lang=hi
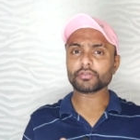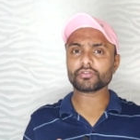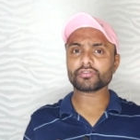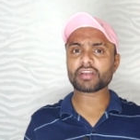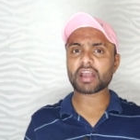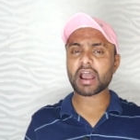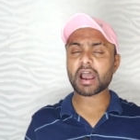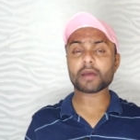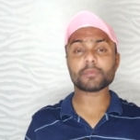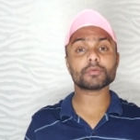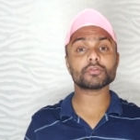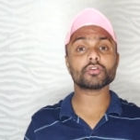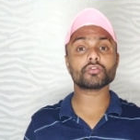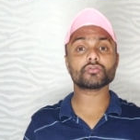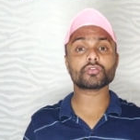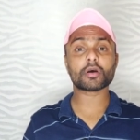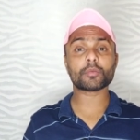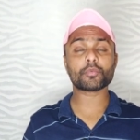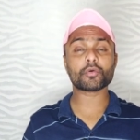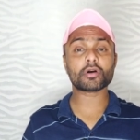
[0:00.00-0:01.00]
तो यहाँ पर
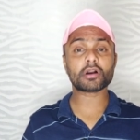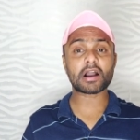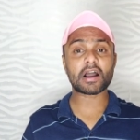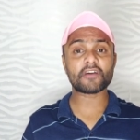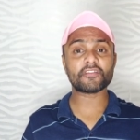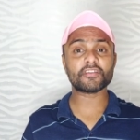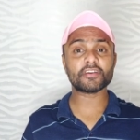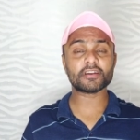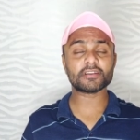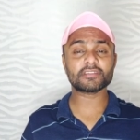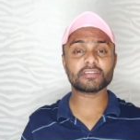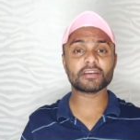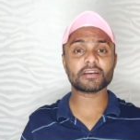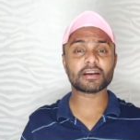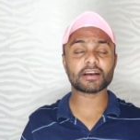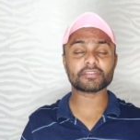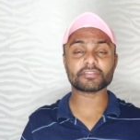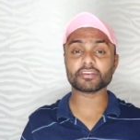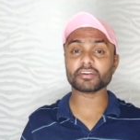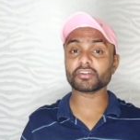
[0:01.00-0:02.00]
दोस्तों आपको काफ़ी
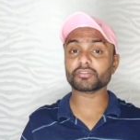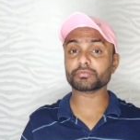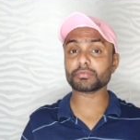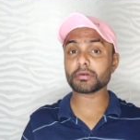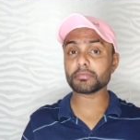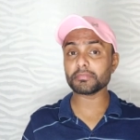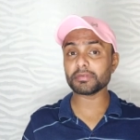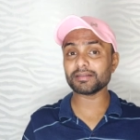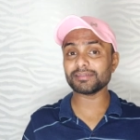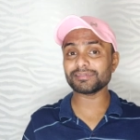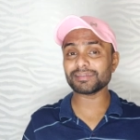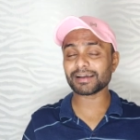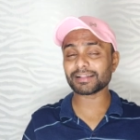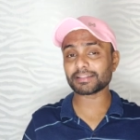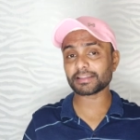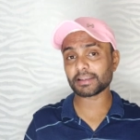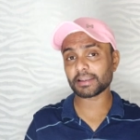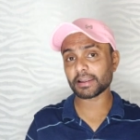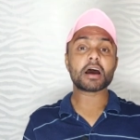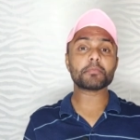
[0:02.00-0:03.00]
अच्छी खासी डिस्प्ले मिल
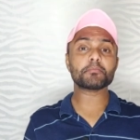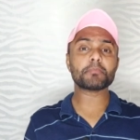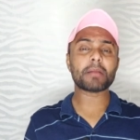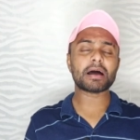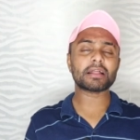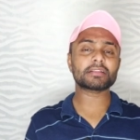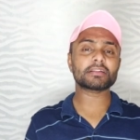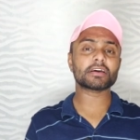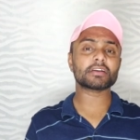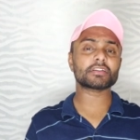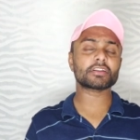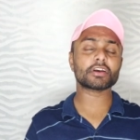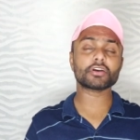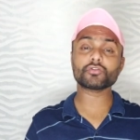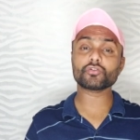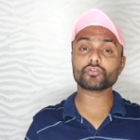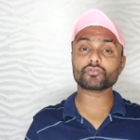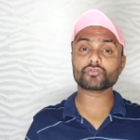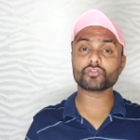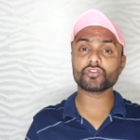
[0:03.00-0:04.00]
जाती है अब बात करते
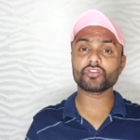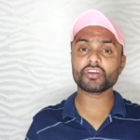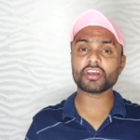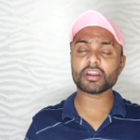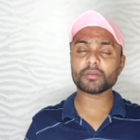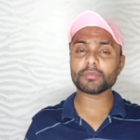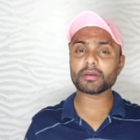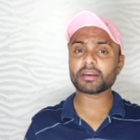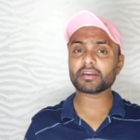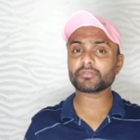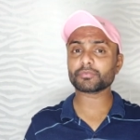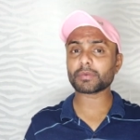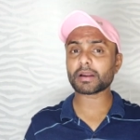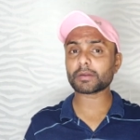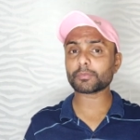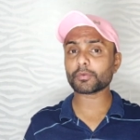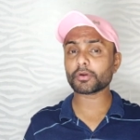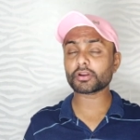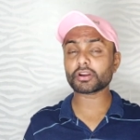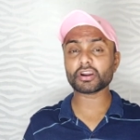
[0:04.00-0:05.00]
हैं दोस्तों रियलमी के
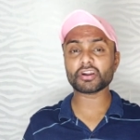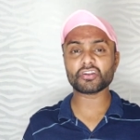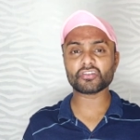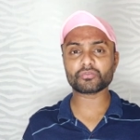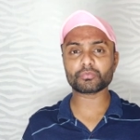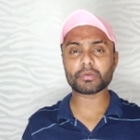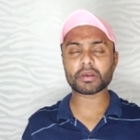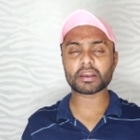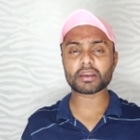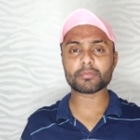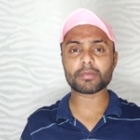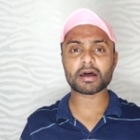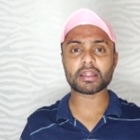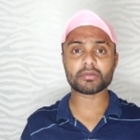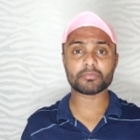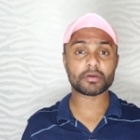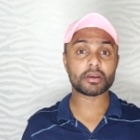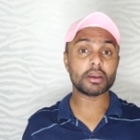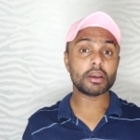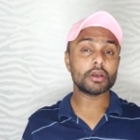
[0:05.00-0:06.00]
स्मार्टफोन के डिस्प्ले के
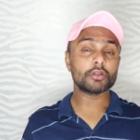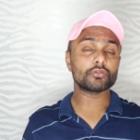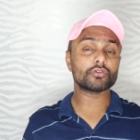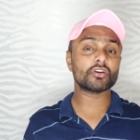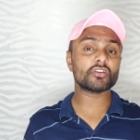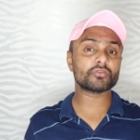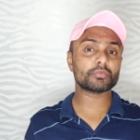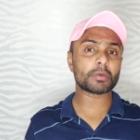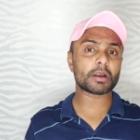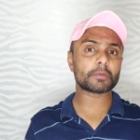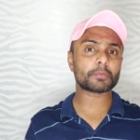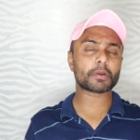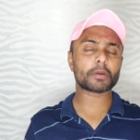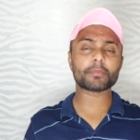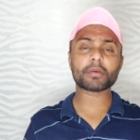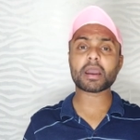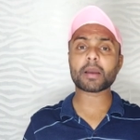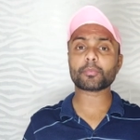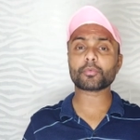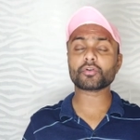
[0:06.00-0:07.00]
बारे में तो इस
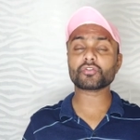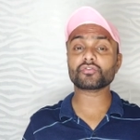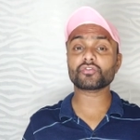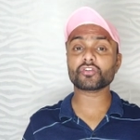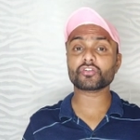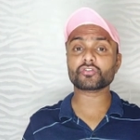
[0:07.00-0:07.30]
स्मार्टफोन में आपको